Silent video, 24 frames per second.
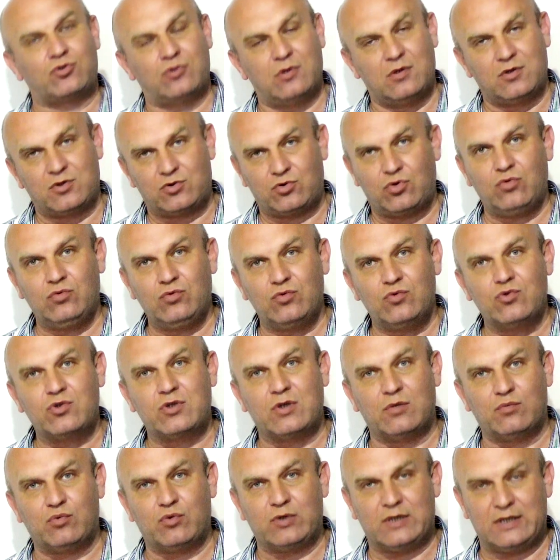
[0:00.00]
что
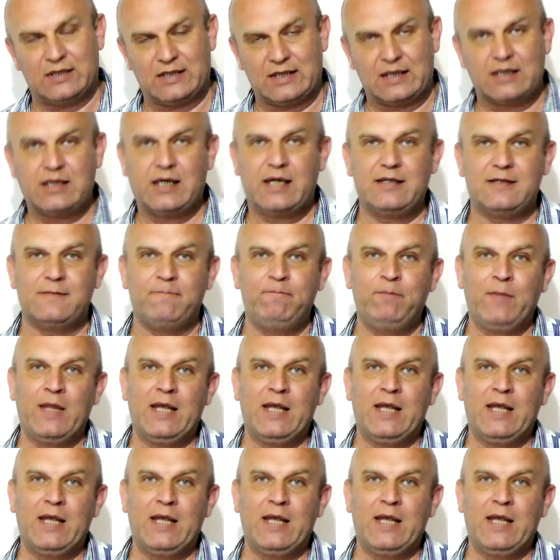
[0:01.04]
нужно будет играть